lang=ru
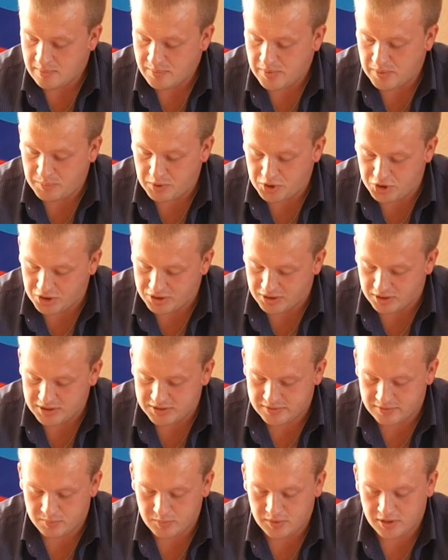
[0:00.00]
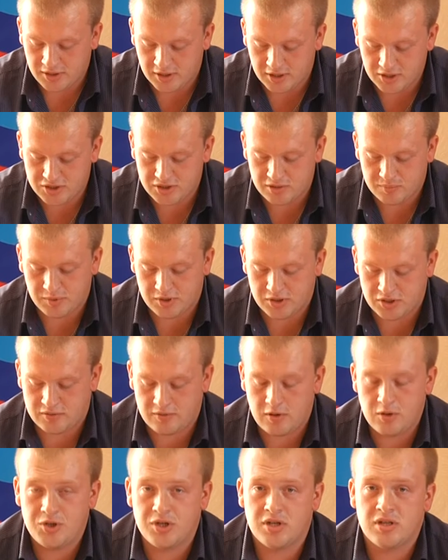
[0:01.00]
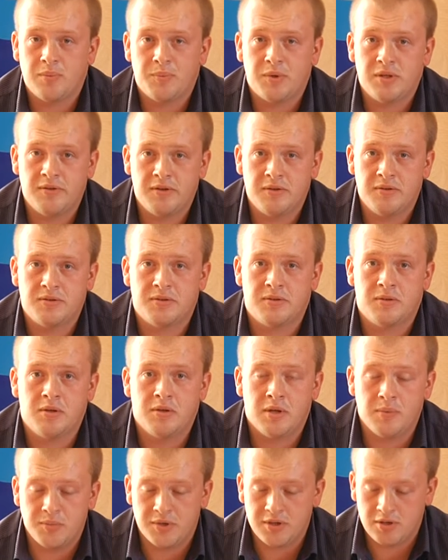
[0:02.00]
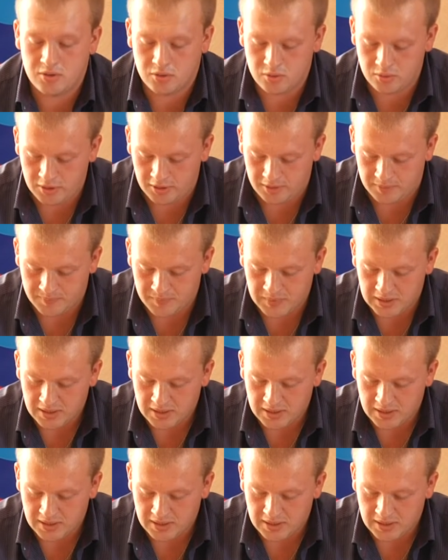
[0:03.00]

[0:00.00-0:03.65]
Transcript: попечительством граждан, проживающих на подведомственной нам территории.